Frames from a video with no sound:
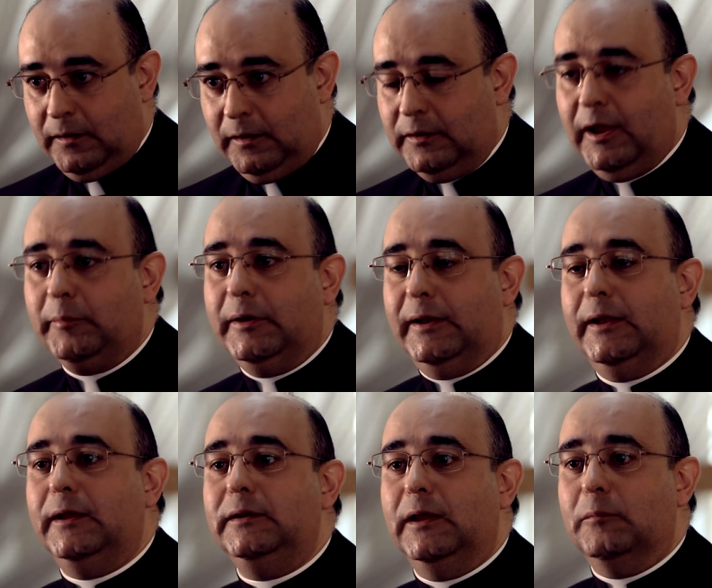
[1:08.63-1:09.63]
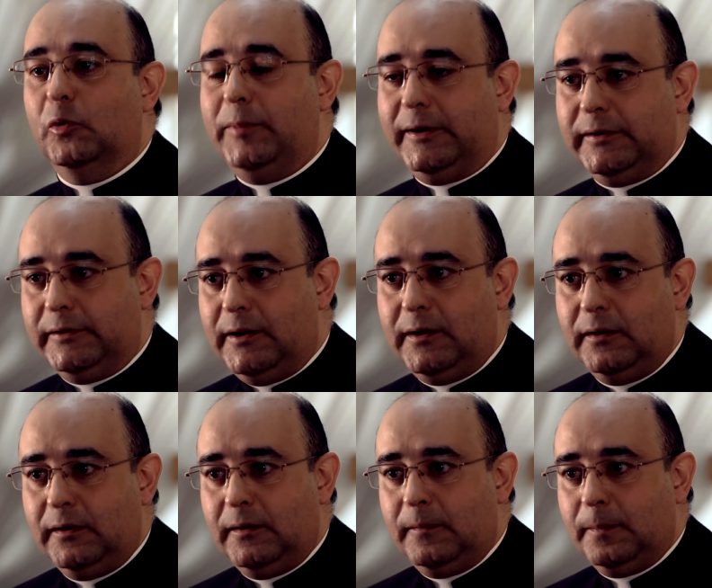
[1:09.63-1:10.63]
النعمة الإلهية المبررة
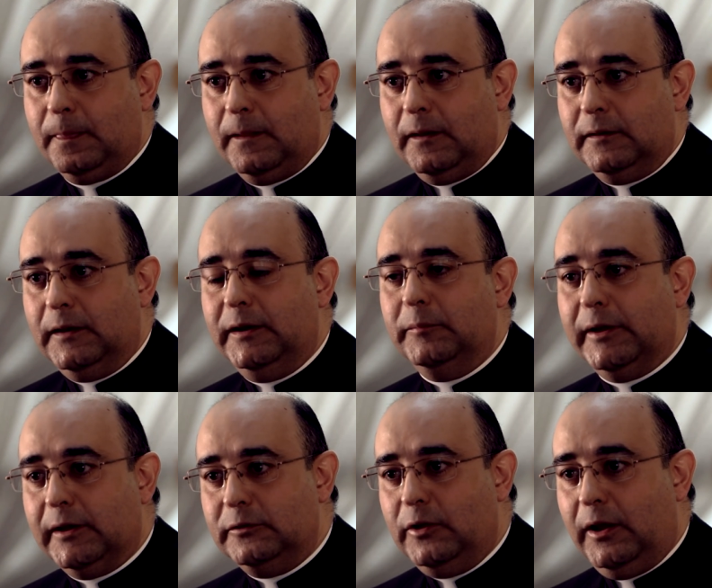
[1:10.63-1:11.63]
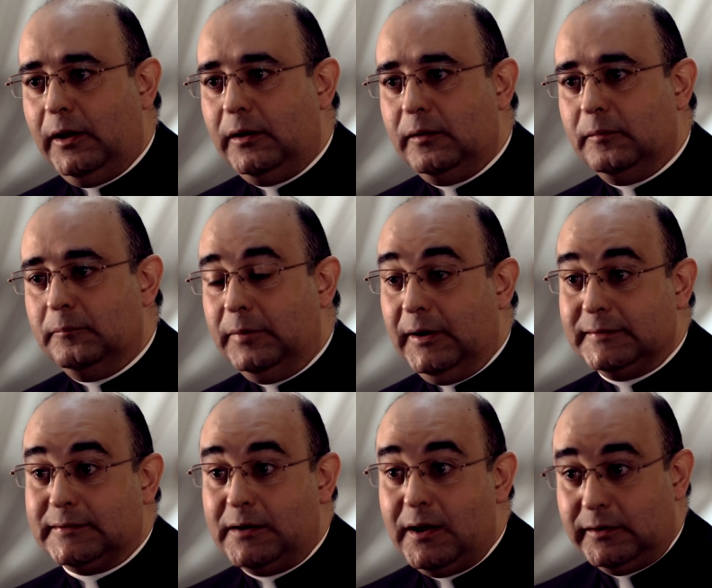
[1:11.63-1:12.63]
يلي بناخدها
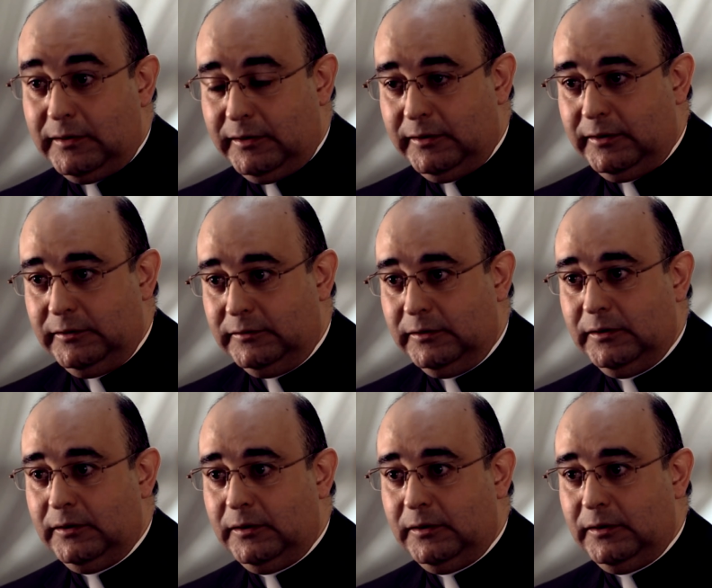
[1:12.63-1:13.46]
بالأسرار الإلهية